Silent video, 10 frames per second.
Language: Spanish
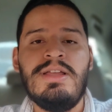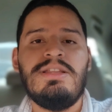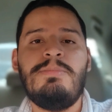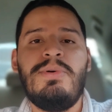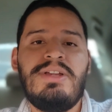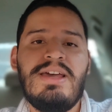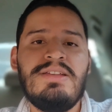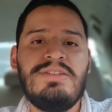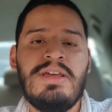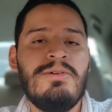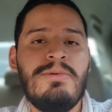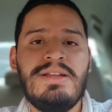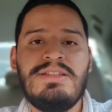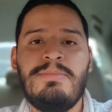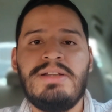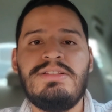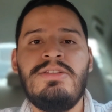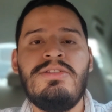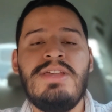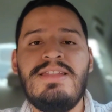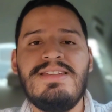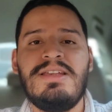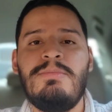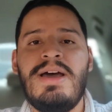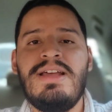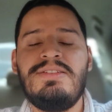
de por qué decidieron jugar este partido día de semana.